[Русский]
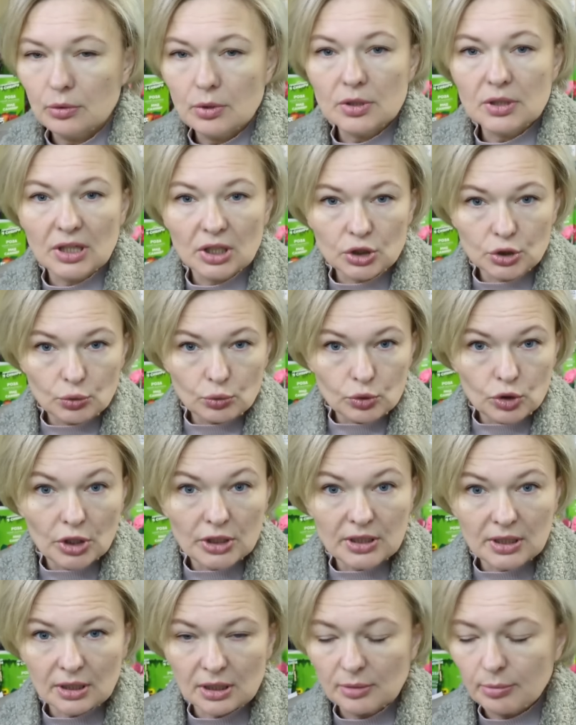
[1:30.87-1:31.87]
Но ну, если, конечно,
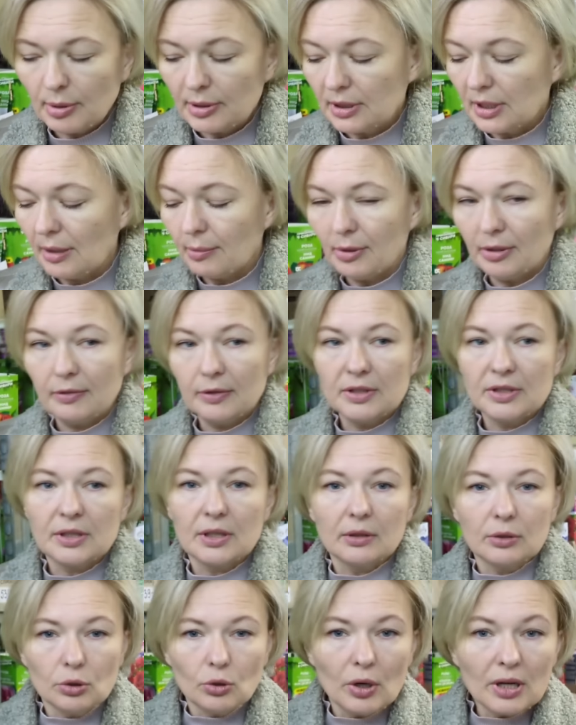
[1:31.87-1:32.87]
участок не
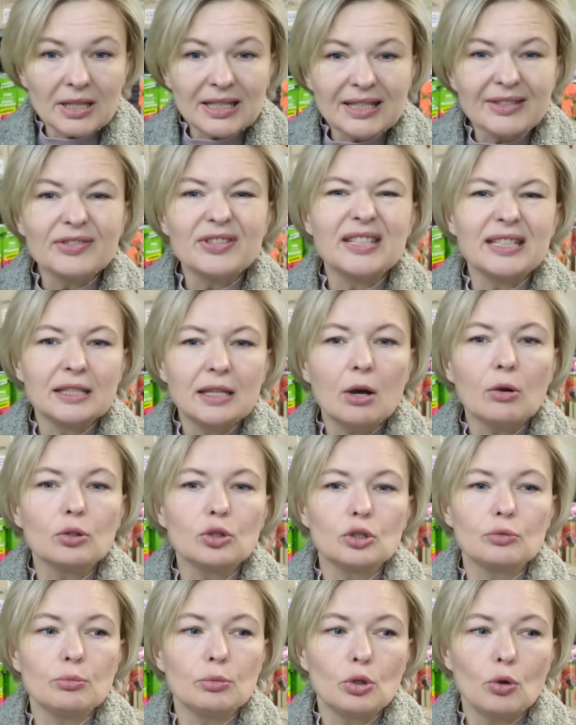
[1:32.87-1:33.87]
подтапливается. Нюансов всегда
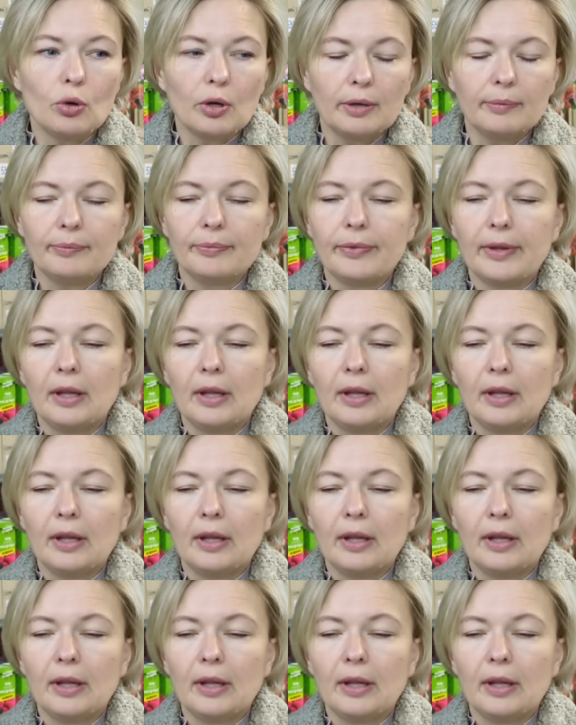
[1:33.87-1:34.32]
очень много.